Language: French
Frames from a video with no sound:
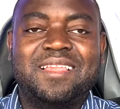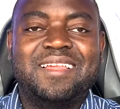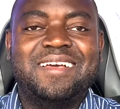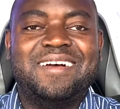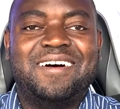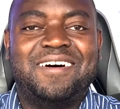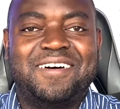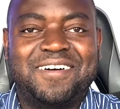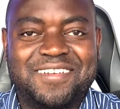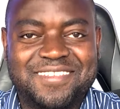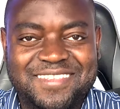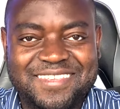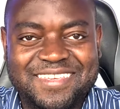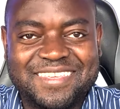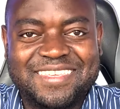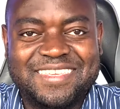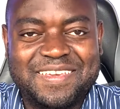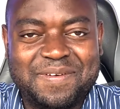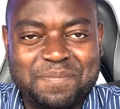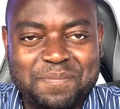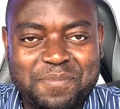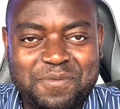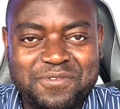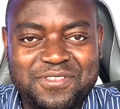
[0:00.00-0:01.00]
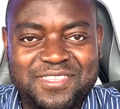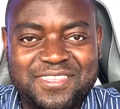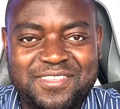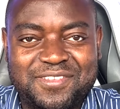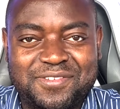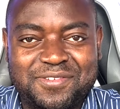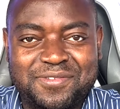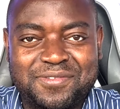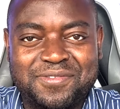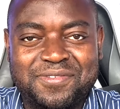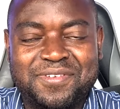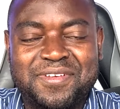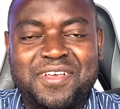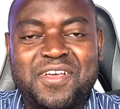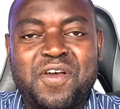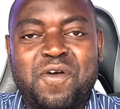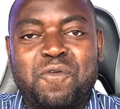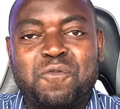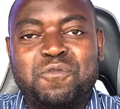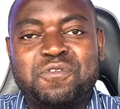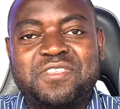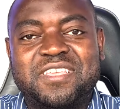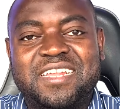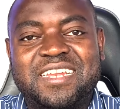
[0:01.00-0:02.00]
En cinquième position,
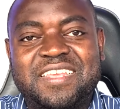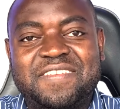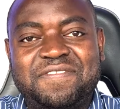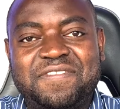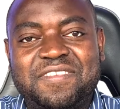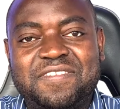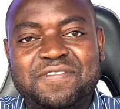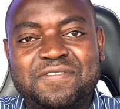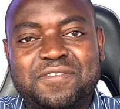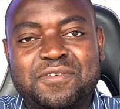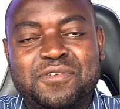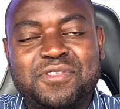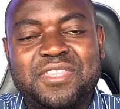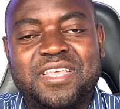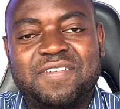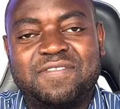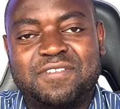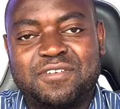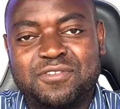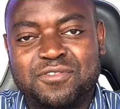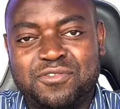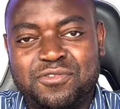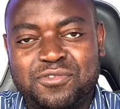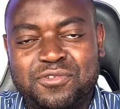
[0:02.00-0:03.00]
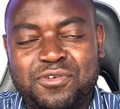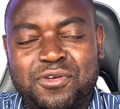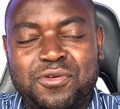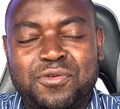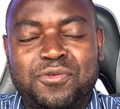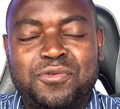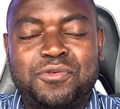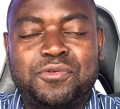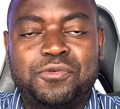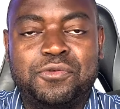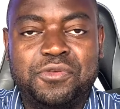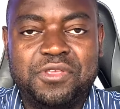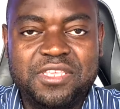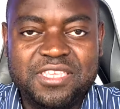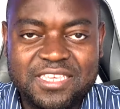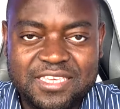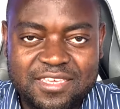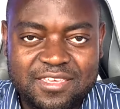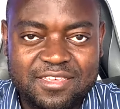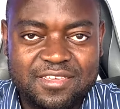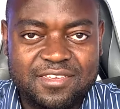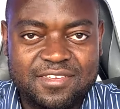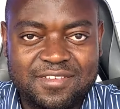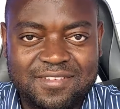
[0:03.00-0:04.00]
vous allez vivre une aventure
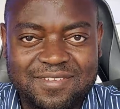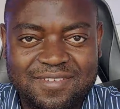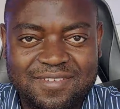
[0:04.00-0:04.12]
unique.